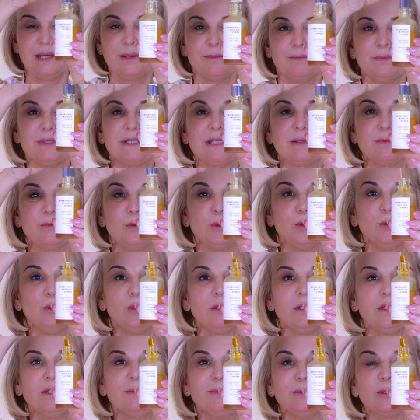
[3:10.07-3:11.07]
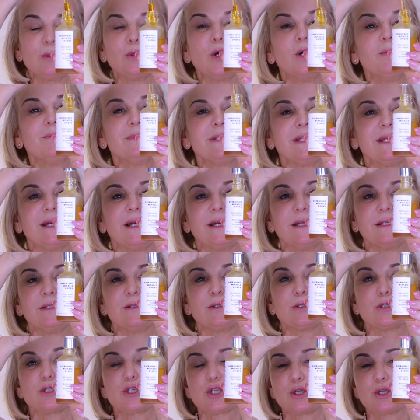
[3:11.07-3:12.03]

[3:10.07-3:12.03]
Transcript: Mit dem Öl bekommt ihr eine